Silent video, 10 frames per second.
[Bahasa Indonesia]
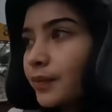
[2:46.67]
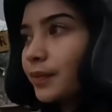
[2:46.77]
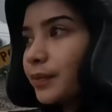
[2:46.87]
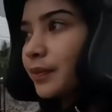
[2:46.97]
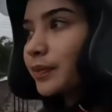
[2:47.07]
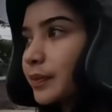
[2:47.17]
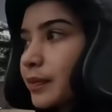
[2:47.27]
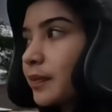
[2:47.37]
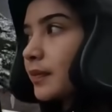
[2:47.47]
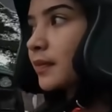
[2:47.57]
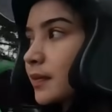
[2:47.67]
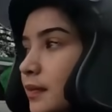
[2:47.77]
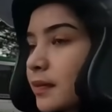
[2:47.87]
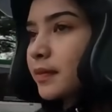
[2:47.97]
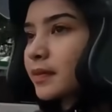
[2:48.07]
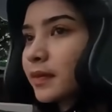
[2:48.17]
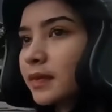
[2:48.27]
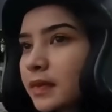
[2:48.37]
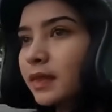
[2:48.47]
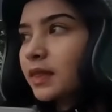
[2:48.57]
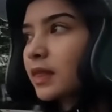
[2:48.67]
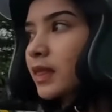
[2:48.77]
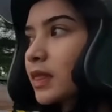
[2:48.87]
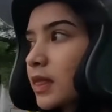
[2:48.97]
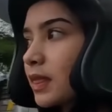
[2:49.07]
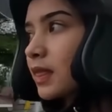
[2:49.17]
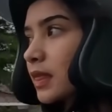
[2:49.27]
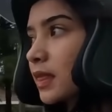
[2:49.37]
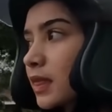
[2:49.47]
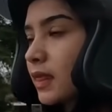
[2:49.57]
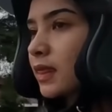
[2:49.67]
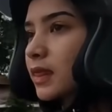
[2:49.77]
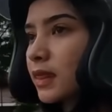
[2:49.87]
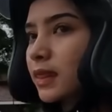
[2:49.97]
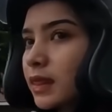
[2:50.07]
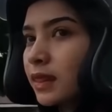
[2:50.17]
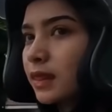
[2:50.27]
salah satu rumah temen gua brother